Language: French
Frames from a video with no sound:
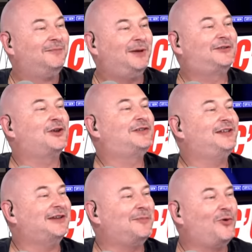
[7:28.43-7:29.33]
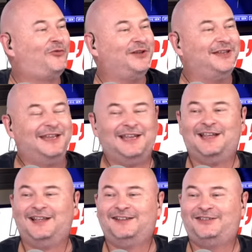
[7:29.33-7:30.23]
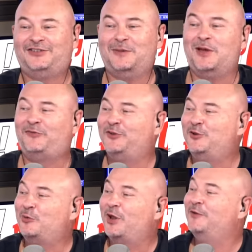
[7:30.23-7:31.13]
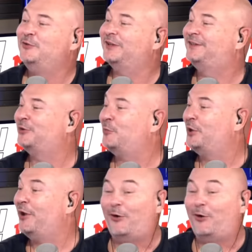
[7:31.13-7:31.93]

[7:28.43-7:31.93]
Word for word: ah, Si jamais on fait, du bruit, elle va nous dire que c'est trop ah,